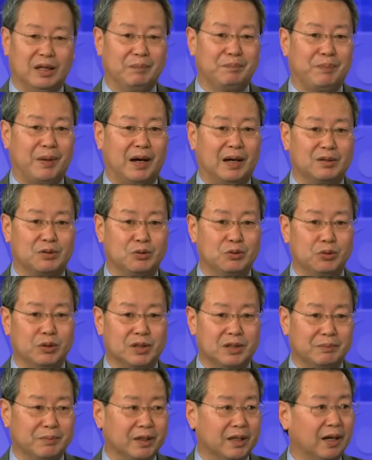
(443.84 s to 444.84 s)
能把中国
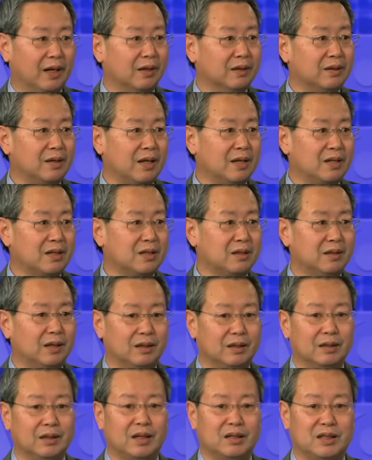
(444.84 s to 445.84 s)
怎么样，但是
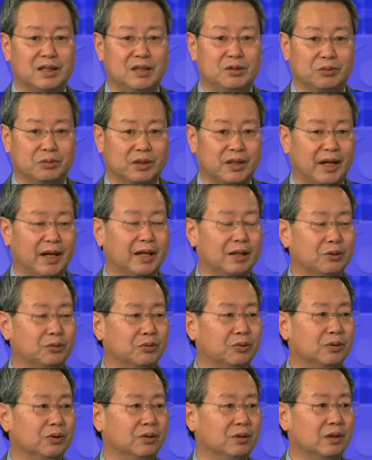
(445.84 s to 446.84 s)
呢，它是一种态度
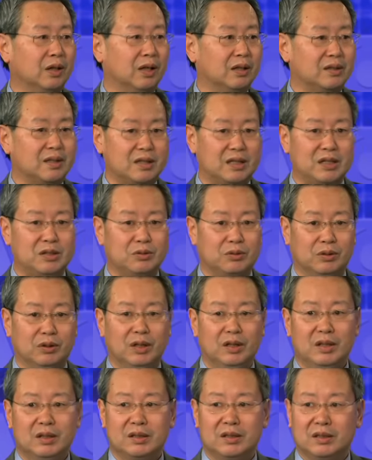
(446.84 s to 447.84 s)
啊，这是一种
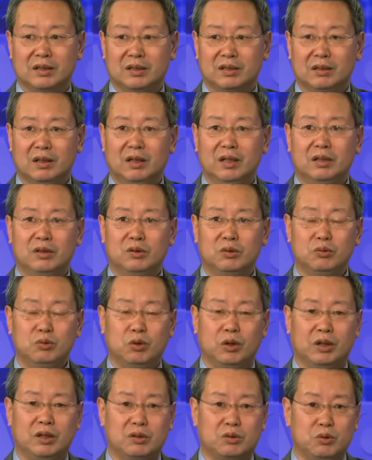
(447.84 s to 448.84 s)
这个如
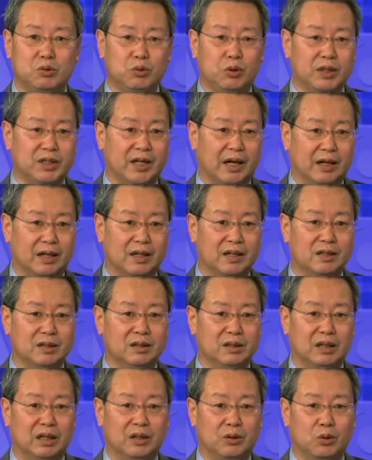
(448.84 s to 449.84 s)
果中国想跟
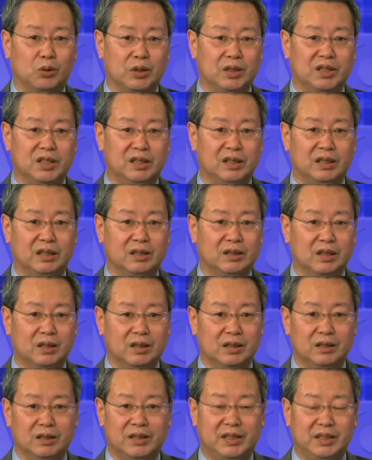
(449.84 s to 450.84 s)
呃国际。
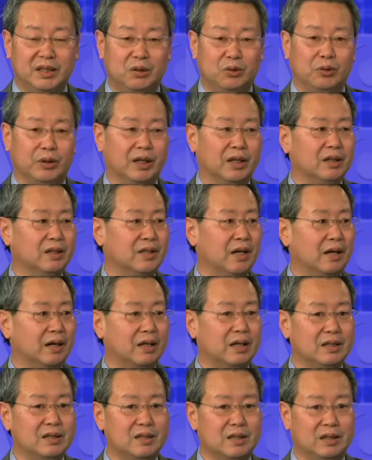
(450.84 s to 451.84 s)
接轨，想
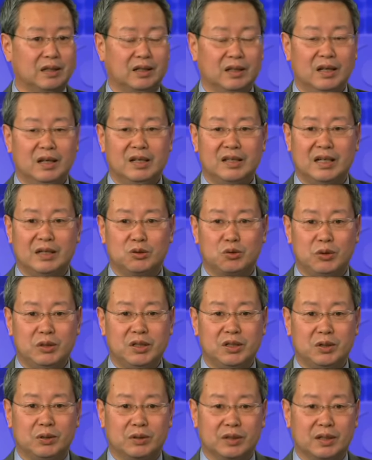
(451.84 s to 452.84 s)
跟这个想
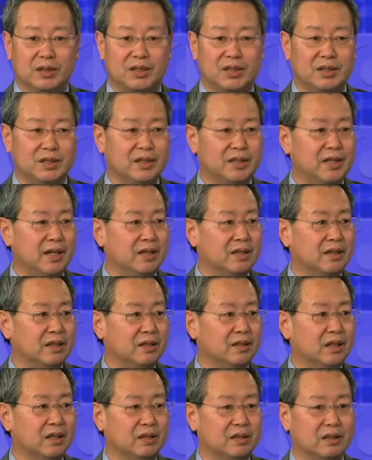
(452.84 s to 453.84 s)
遵守这个世界现
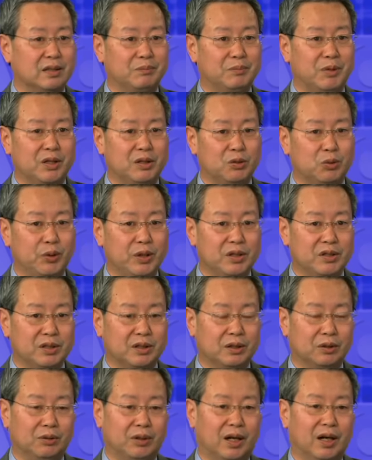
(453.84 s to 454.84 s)
行的这个贸易规则
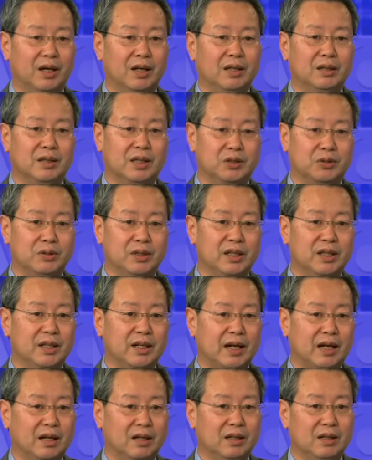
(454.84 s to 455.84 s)
的话，那就应
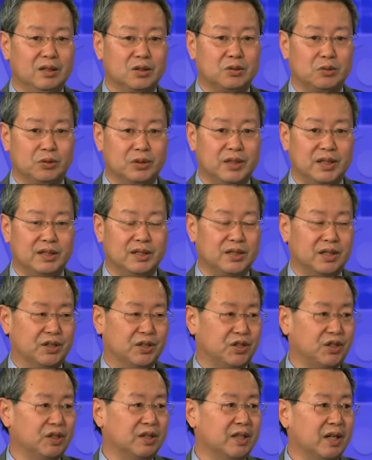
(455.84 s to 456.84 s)
该重新审
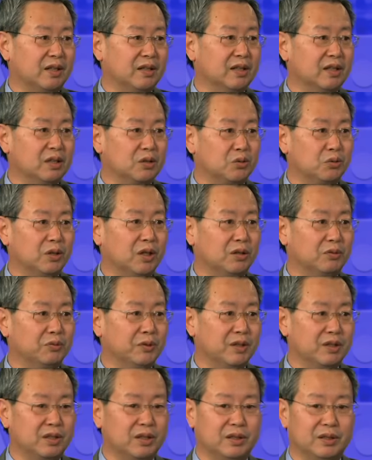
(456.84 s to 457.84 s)
视这样的一个重要的
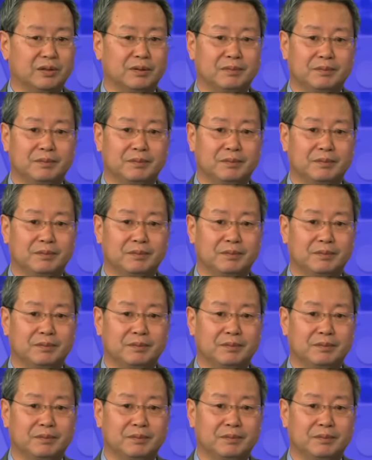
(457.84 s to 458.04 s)
问题。